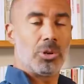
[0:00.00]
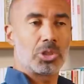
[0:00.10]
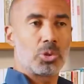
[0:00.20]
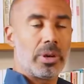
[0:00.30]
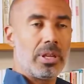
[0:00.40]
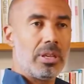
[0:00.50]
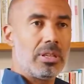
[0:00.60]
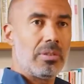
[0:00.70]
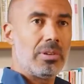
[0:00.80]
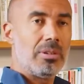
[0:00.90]
Moi je croyais
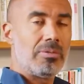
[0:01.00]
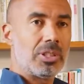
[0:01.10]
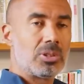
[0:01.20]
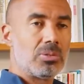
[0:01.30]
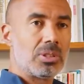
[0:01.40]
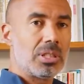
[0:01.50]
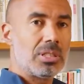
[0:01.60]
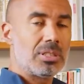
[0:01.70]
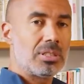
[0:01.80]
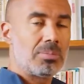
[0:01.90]
qu'il y avait une façon
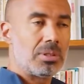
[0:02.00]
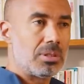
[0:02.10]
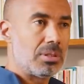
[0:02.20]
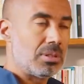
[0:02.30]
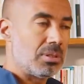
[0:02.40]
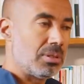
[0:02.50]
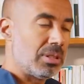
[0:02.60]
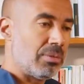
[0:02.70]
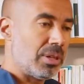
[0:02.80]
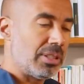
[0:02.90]
très simple
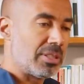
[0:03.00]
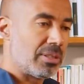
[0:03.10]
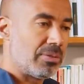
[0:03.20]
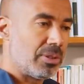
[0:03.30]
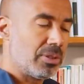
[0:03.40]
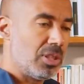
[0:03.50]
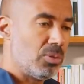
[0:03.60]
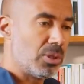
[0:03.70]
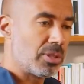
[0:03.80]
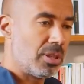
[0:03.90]
d'avoir des enfants qui
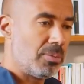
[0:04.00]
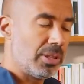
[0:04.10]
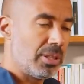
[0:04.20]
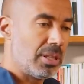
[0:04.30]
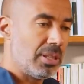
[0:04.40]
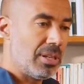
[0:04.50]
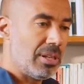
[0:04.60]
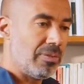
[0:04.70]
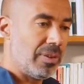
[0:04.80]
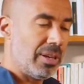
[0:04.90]
nous ressemblent, qui était de
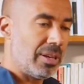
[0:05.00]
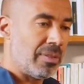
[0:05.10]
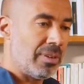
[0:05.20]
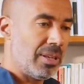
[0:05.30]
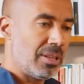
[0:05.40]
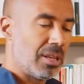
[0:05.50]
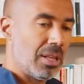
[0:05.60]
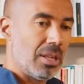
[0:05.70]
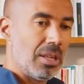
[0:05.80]
les faire avec